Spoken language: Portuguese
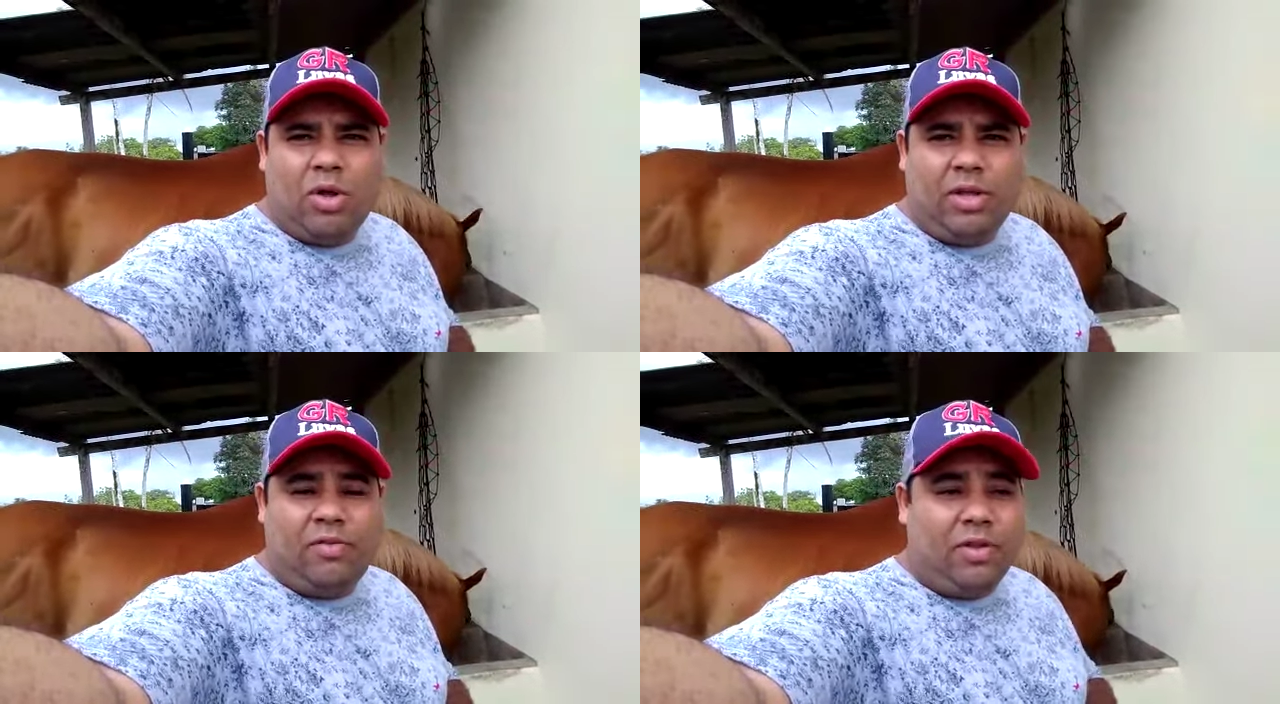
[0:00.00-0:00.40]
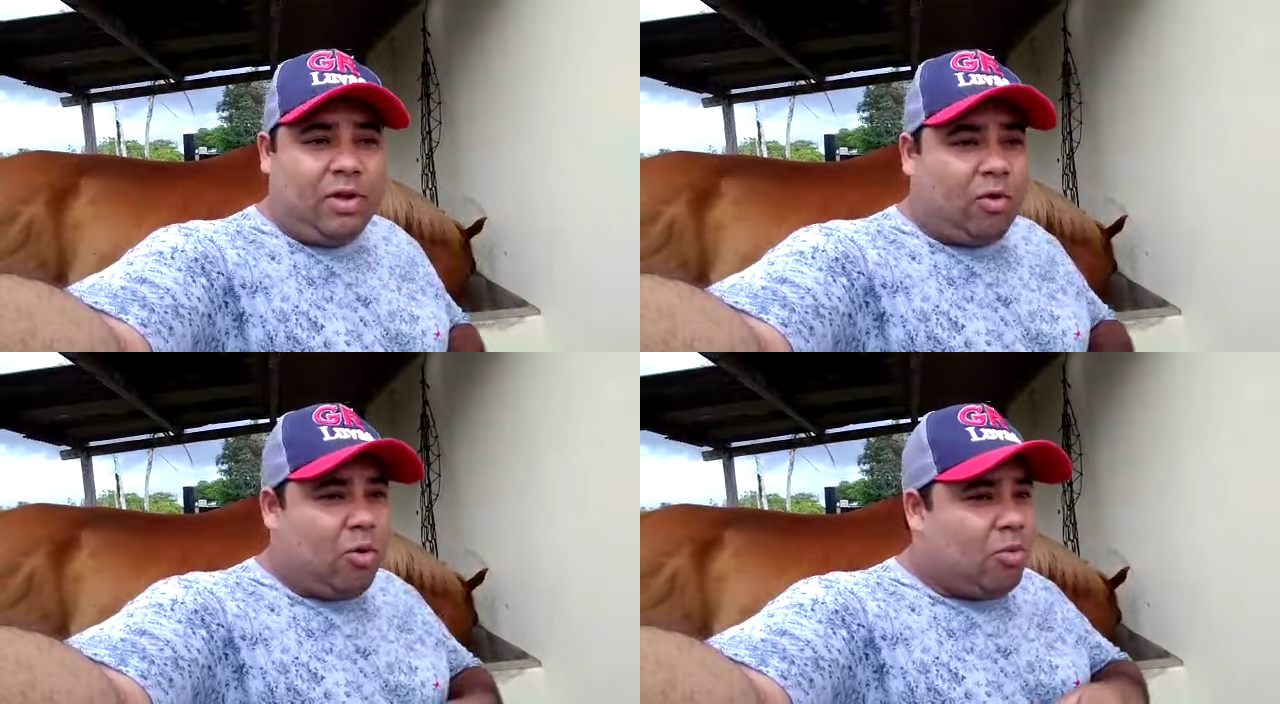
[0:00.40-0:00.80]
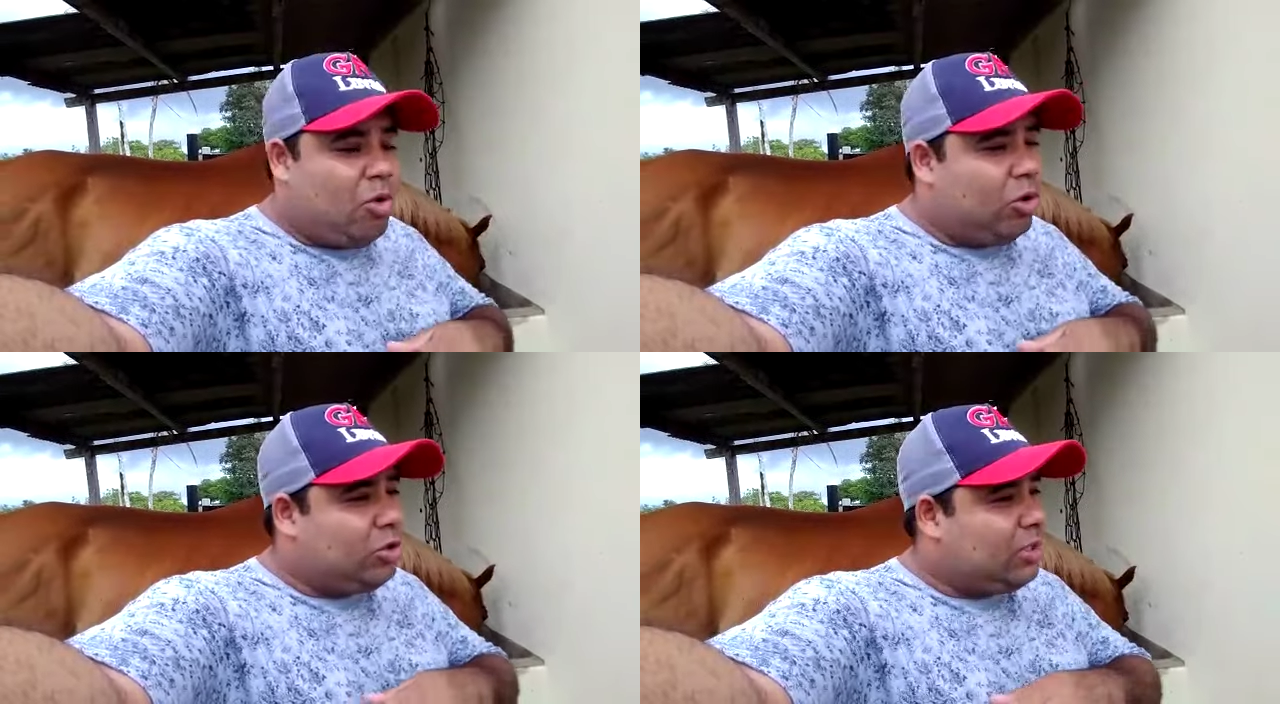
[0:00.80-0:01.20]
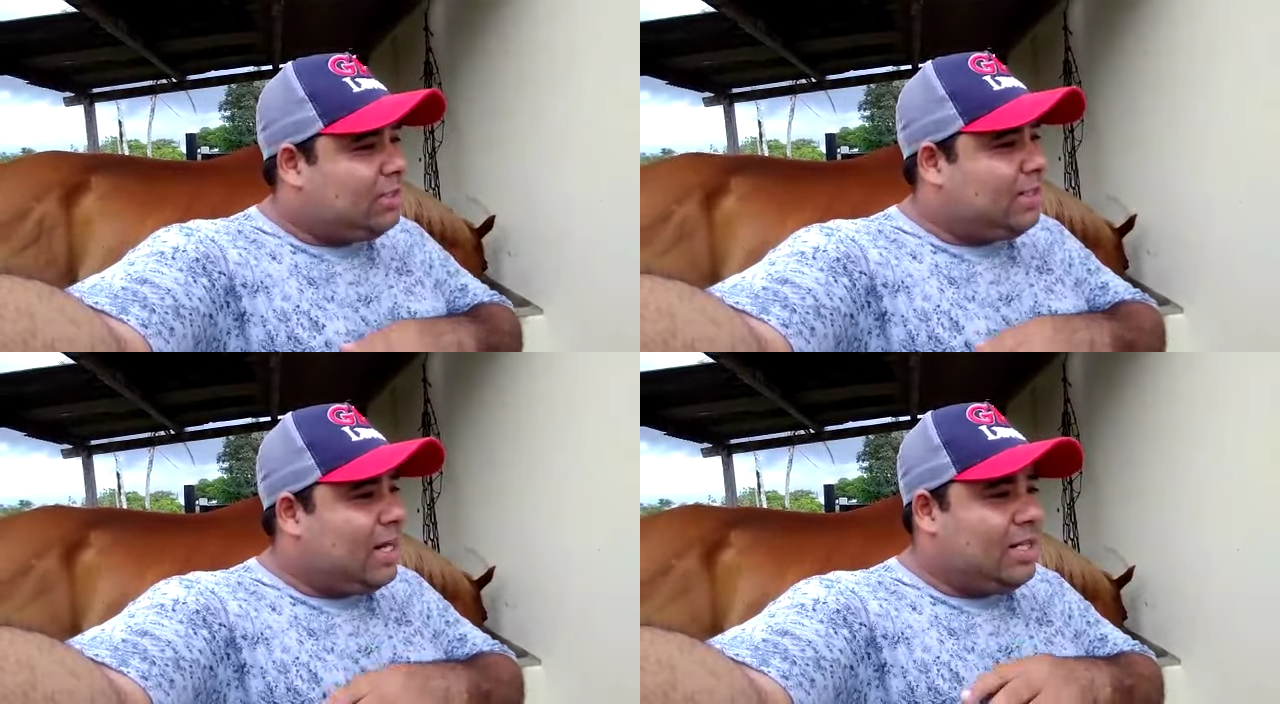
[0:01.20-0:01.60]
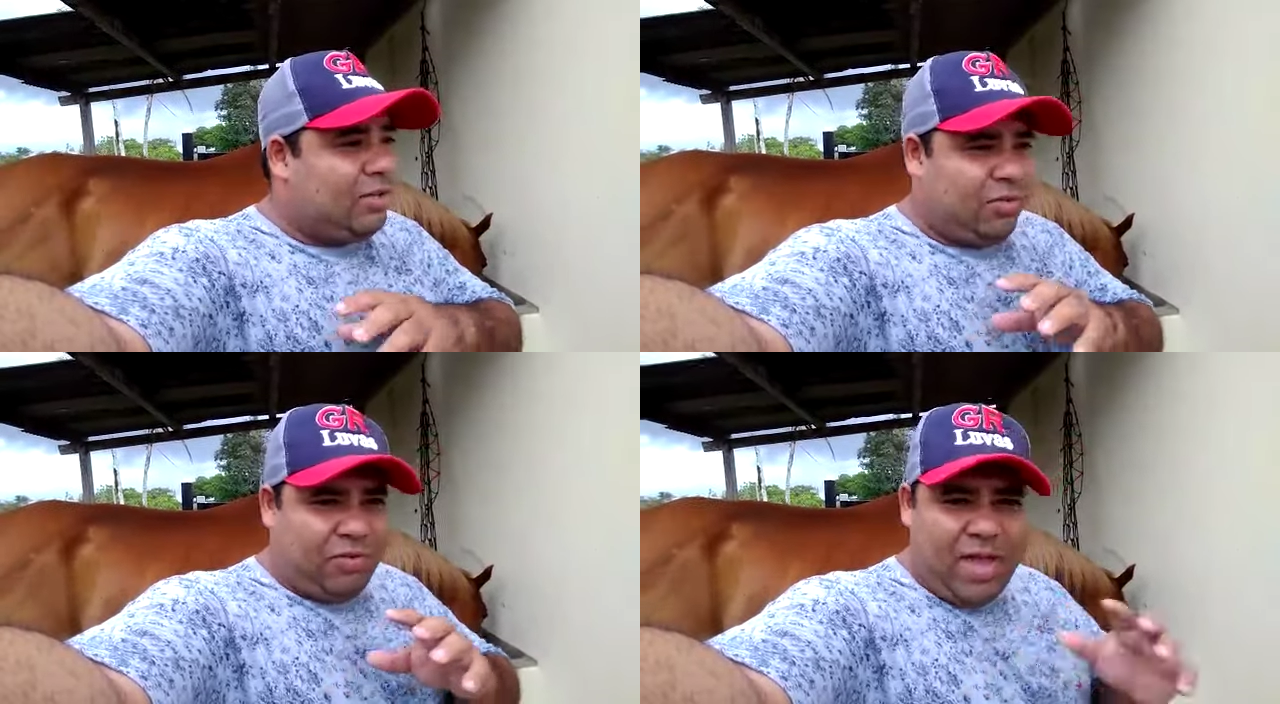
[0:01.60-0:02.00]
enfim, como outras
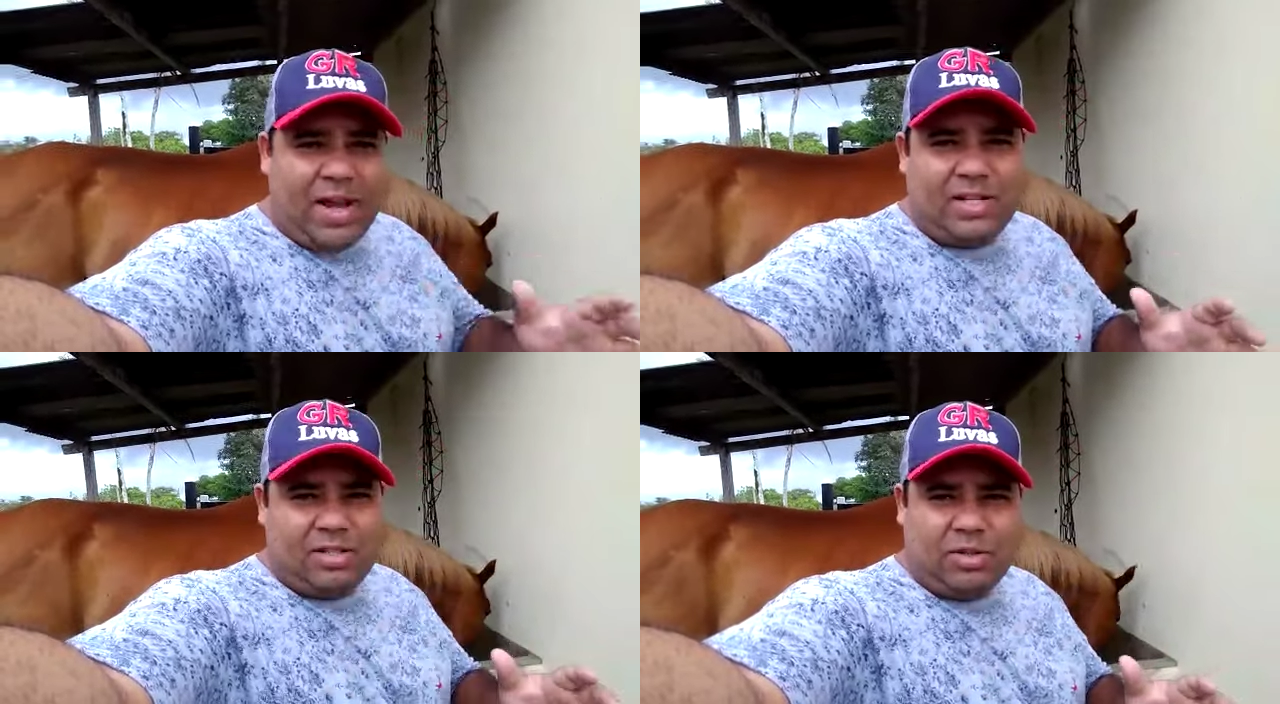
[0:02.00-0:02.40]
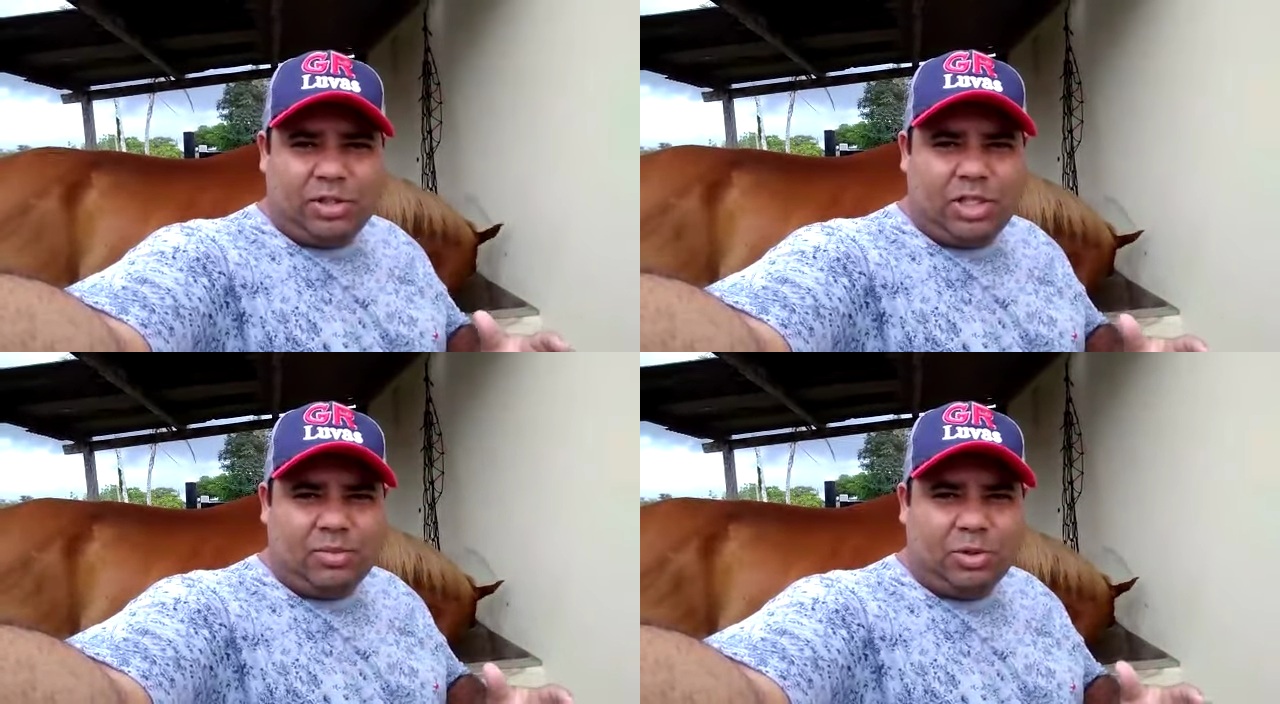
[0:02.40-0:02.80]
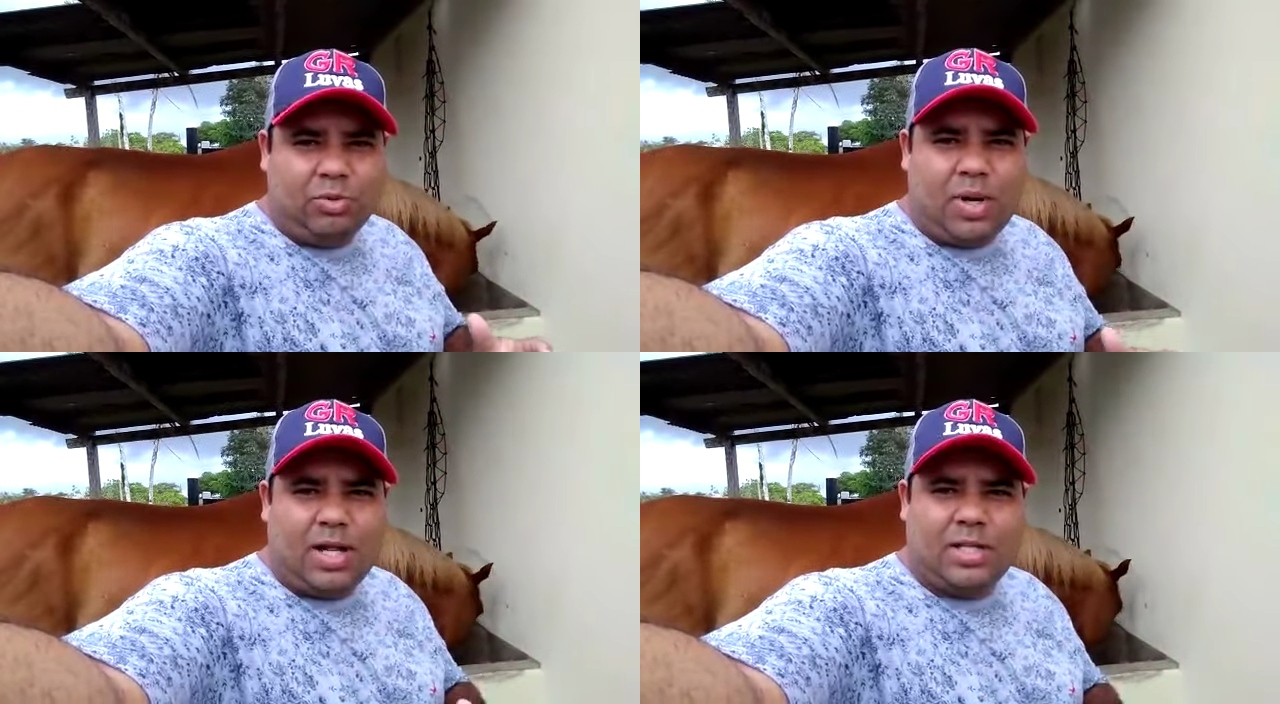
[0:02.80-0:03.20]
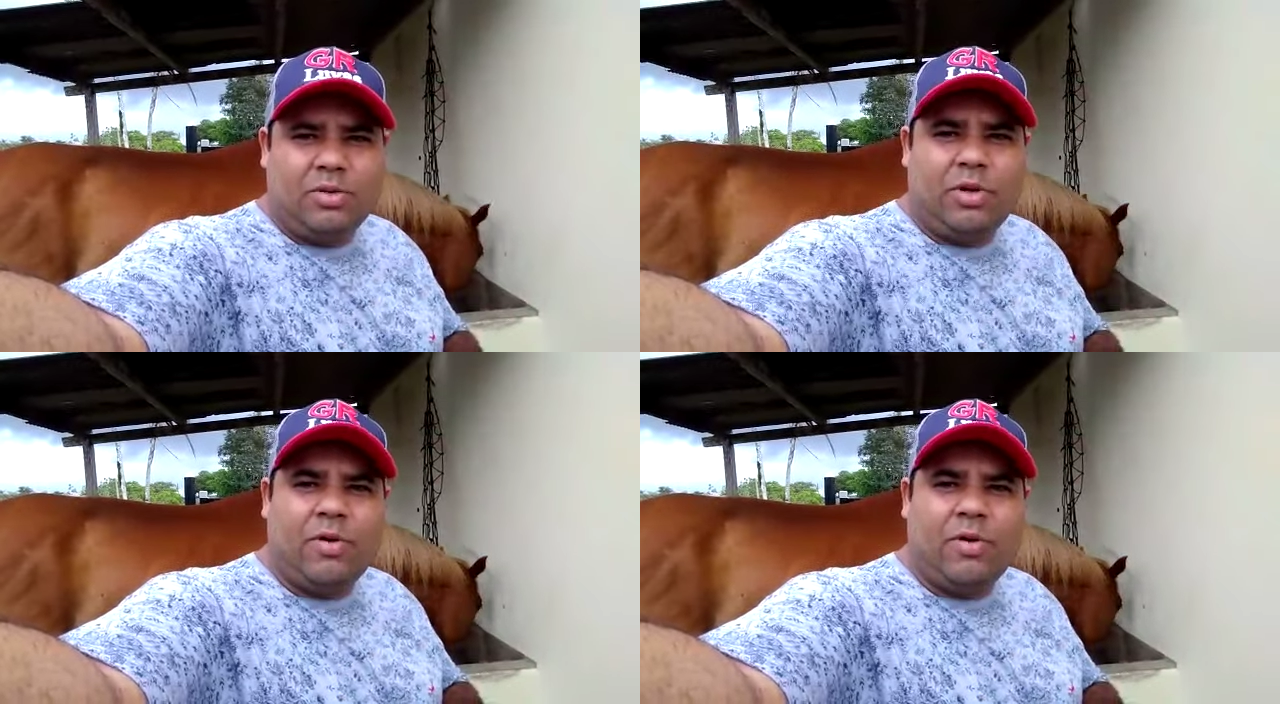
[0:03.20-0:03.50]
grandes feras que nós temos no Brasil,